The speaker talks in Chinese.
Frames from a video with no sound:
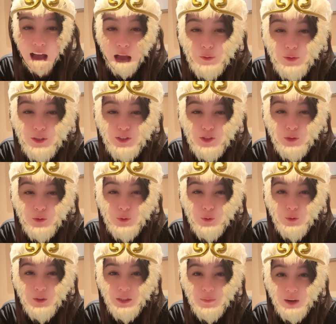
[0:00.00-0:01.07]
还会收徒
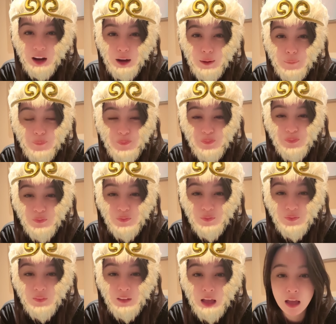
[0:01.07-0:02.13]
弟吗？
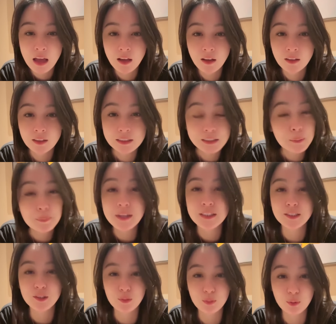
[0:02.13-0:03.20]
这辈
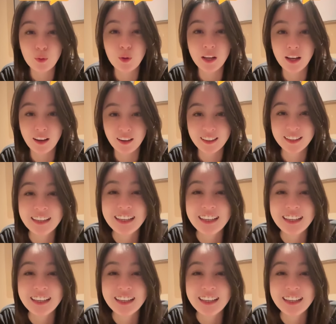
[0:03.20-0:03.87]
子都不会了，